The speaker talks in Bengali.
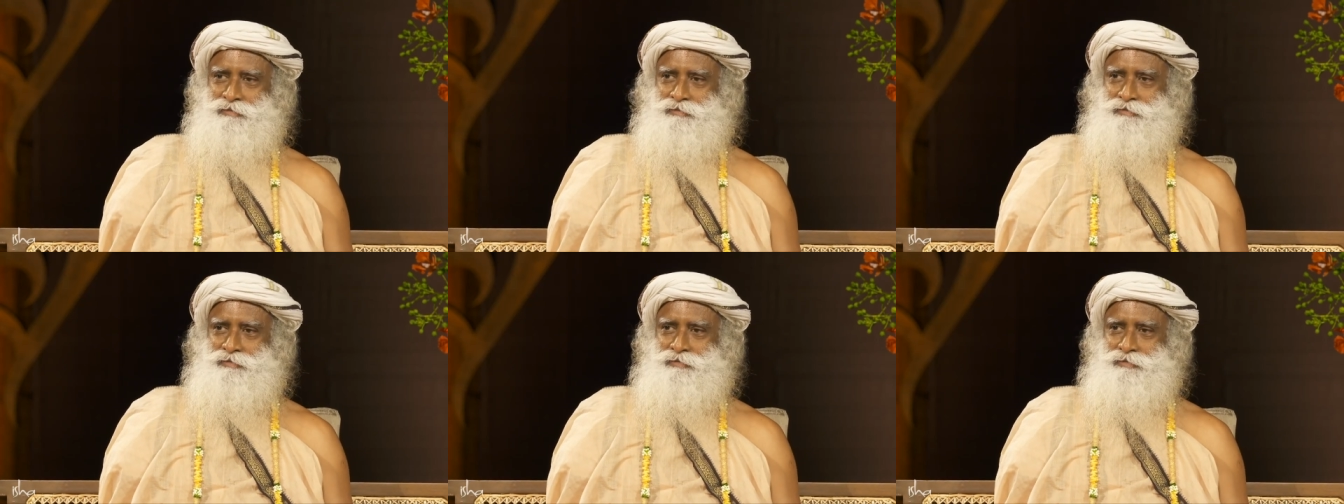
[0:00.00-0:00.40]

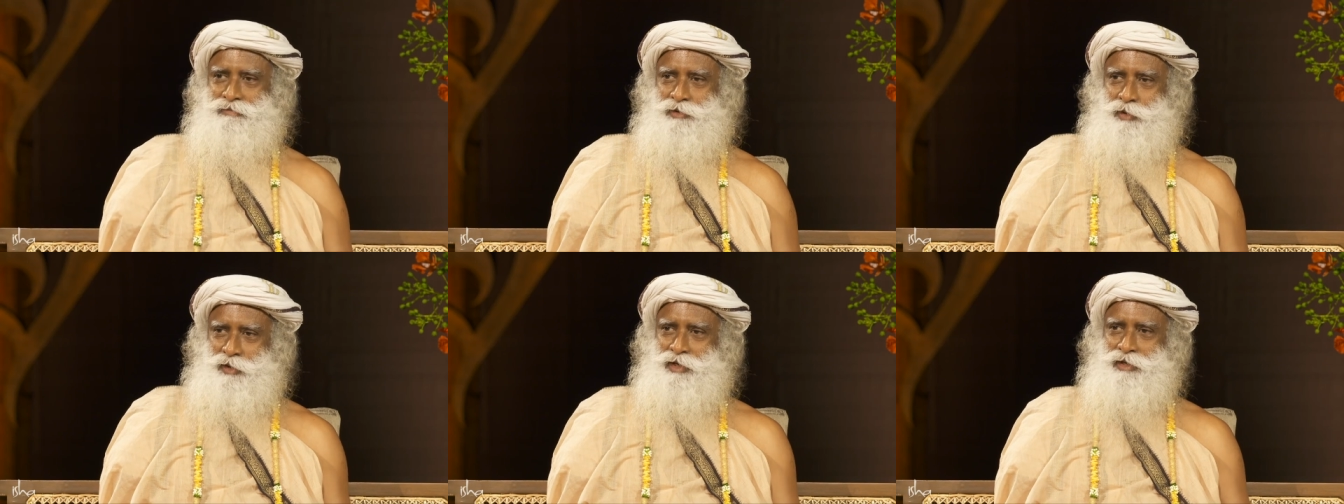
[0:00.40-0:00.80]
ঠিক
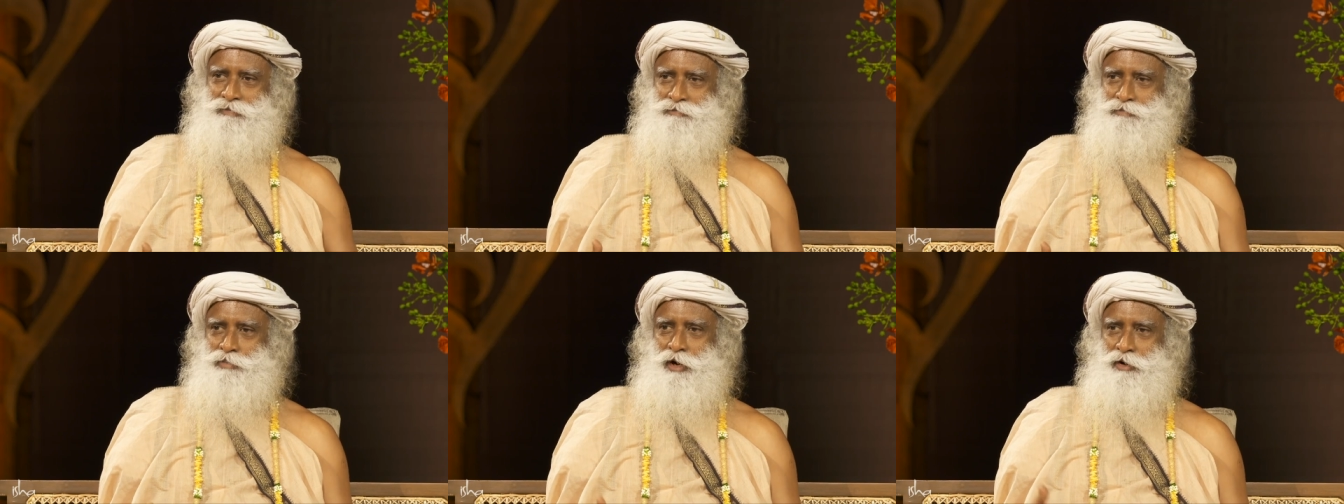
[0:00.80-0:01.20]
আছে
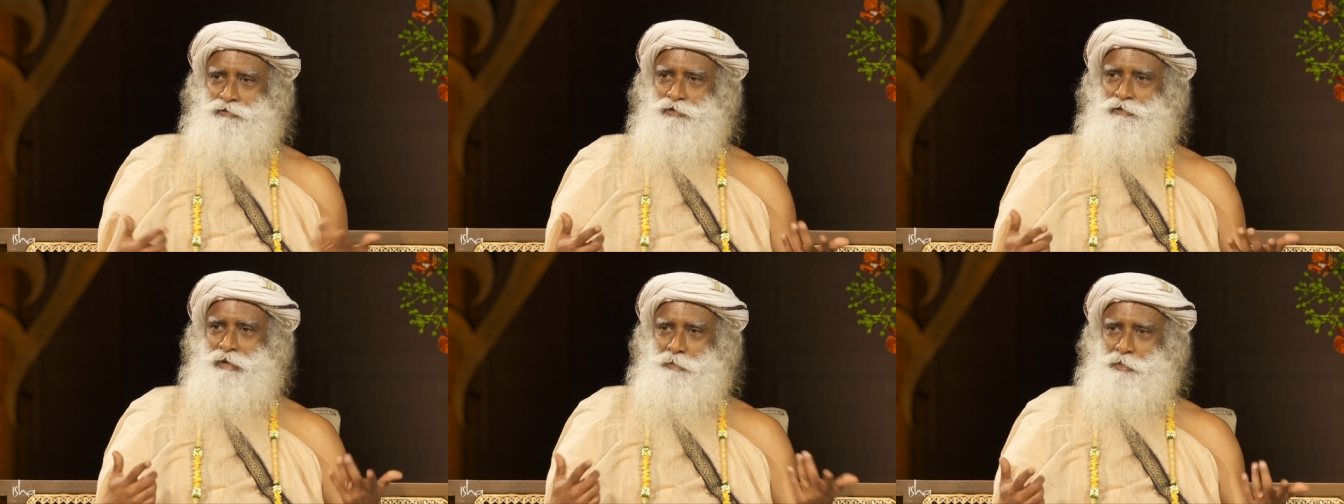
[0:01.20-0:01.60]

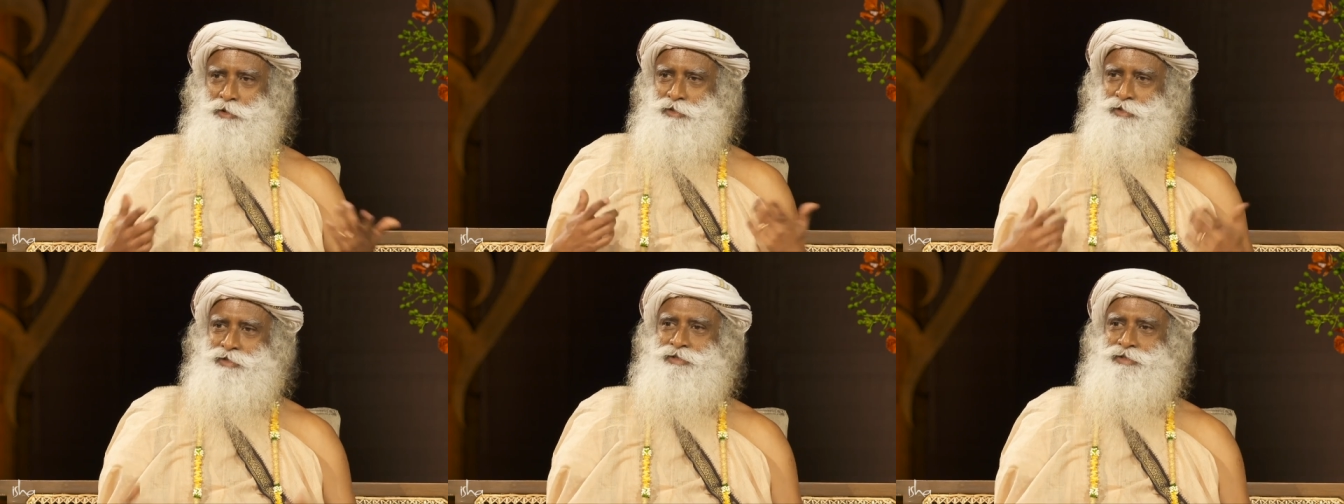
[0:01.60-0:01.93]
শক্তিশালী অস্ত্র